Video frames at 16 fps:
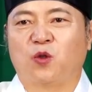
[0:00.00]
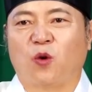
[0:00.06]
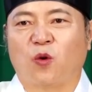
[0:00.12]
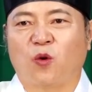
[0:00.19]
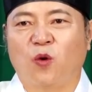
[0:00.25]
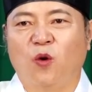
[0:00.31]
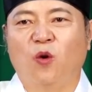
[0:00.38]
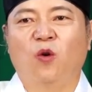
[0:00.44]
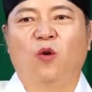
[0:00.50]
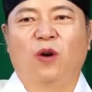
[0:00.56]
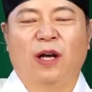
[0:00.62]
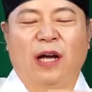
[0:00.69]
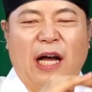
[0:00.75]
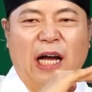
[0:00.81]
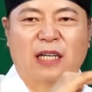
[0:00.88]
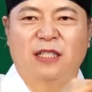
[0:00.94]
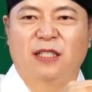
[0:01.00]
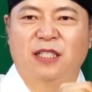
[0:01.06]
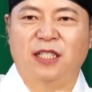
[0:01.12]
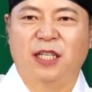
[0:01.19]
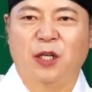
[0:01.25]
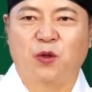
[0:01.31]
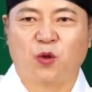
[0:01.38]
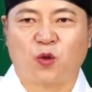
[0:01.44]
좋고 하는
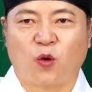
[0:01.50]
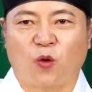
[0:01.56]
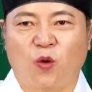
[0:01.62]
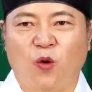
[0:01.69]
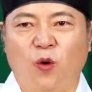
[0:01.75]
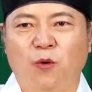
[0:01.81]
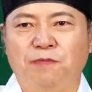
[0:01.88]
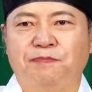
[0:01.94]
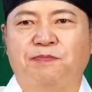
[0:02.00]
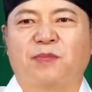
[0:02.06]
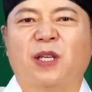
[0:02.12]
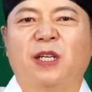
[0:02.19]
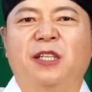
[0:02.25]
일에도 좋고